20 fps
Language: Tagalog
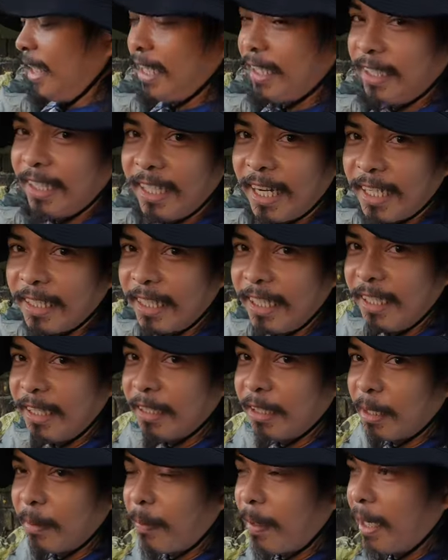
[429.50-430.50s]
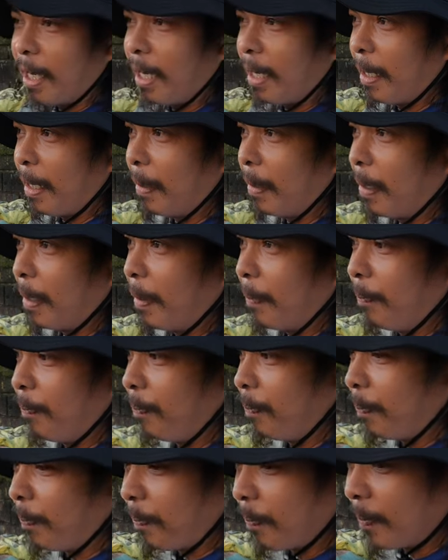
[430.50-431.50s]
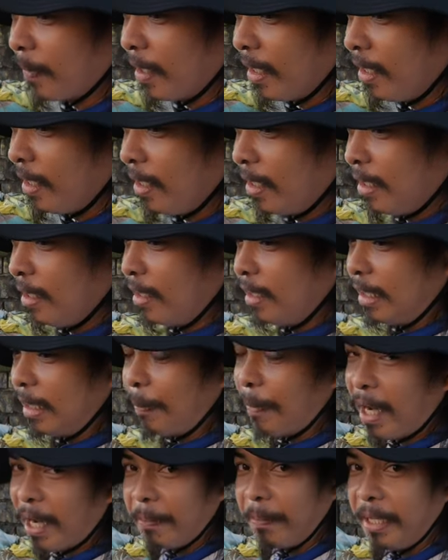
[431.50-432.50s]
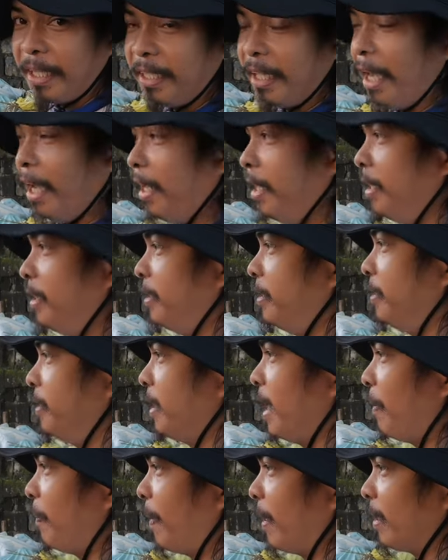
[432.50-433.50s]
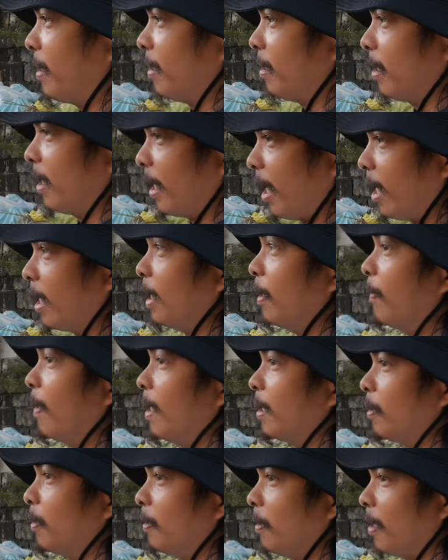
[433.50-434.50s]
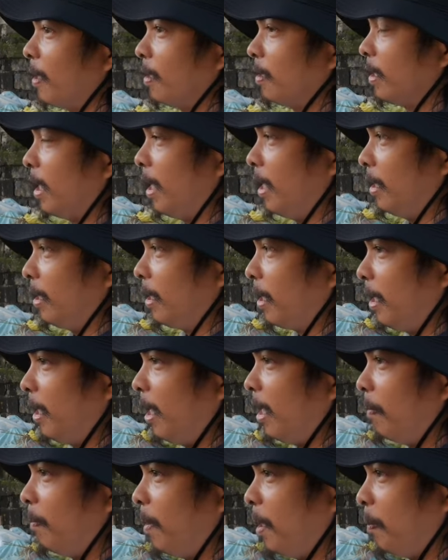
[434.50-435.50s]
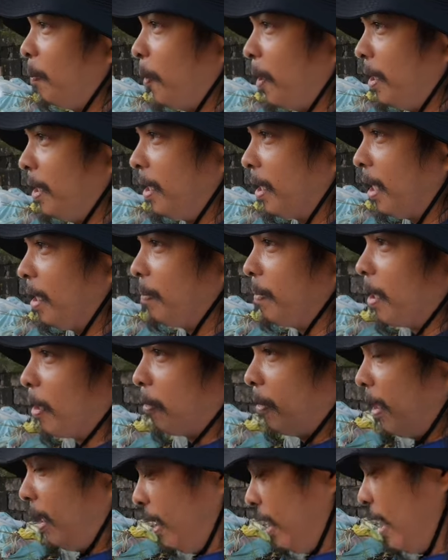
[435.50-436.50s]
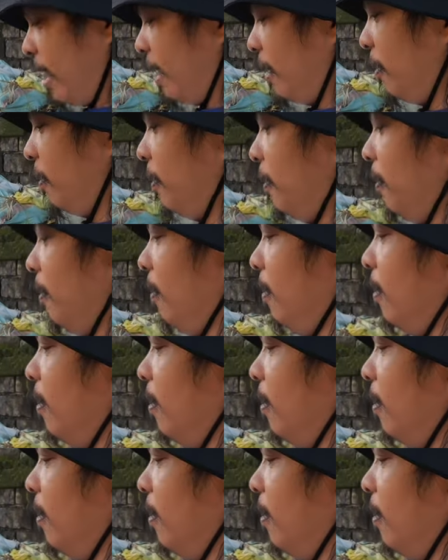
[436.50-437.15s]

Testing natin sa mga sa mga mid-end dapat nagagawa to. Sa entry level pwede rin pero delikado.